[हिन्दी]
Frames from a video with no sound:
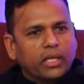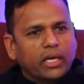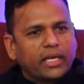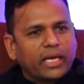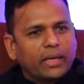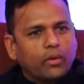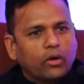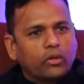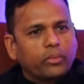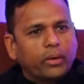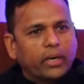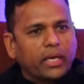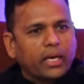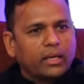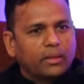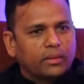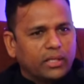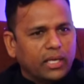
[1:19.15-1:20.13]
दिल के बहुत
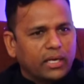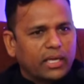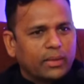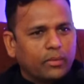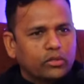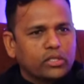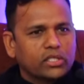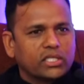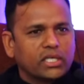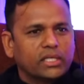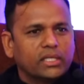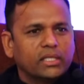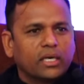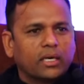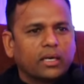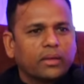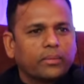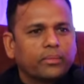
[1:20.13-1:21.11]
बड़े हैं दिल के बहुत अच्छे
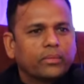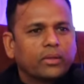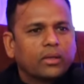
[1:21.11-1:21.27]
लीडर हैं